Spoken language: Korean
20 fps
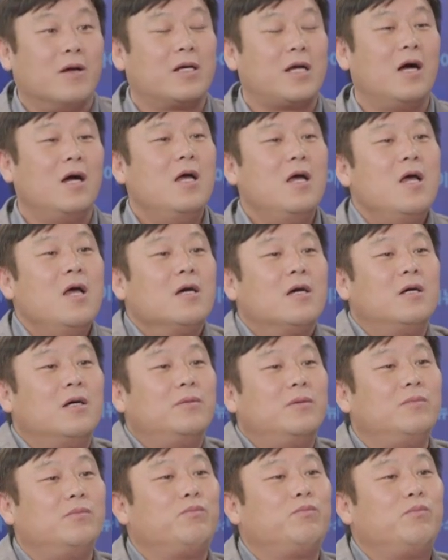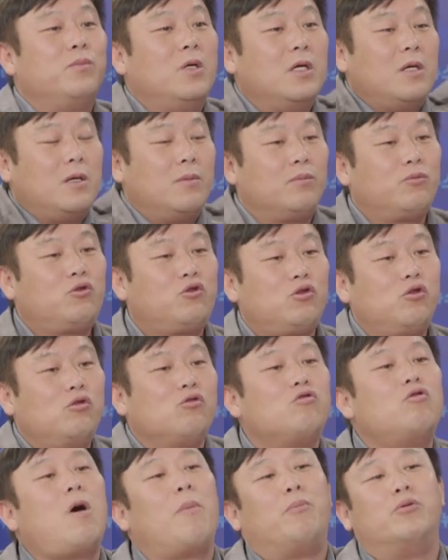그러니까 그렇죠. 그러면 자연스럽게 분산이
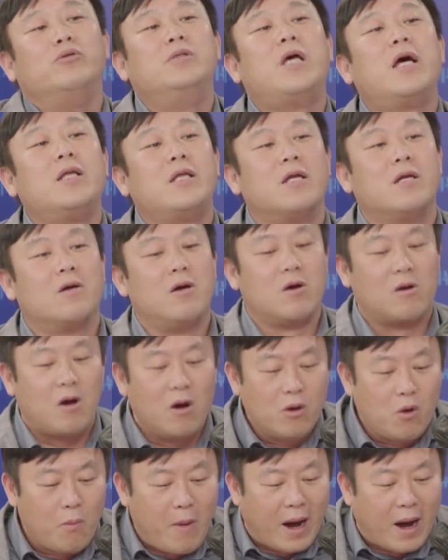되죠. 분산이 되는 거예요. 네, 거기로 네.